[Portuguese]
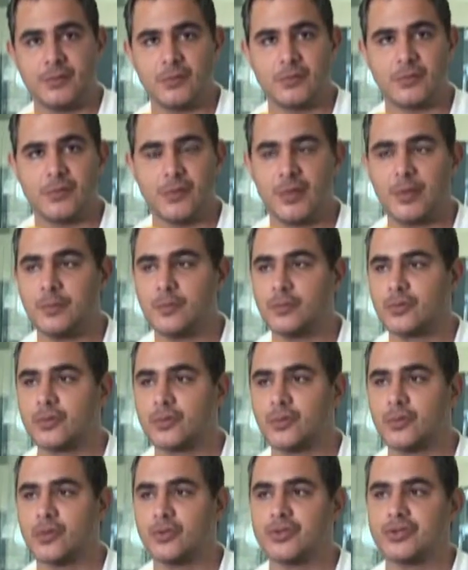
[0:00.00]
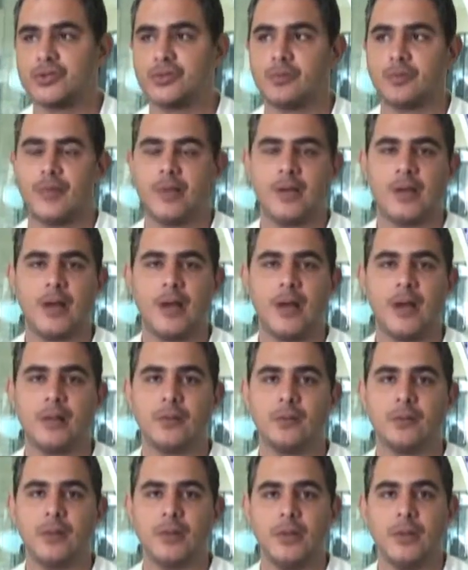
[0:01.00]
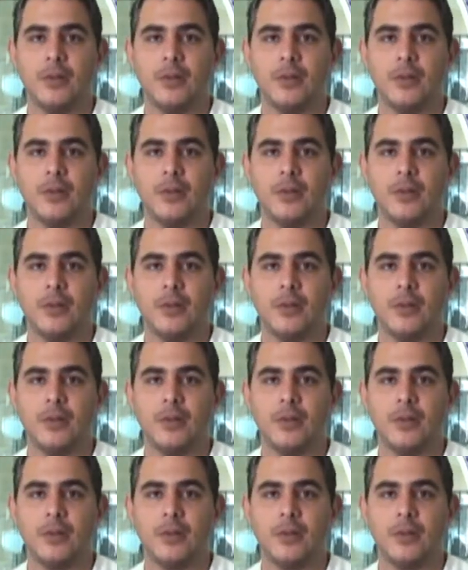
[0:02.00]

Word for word: Nós temos hoje no mercado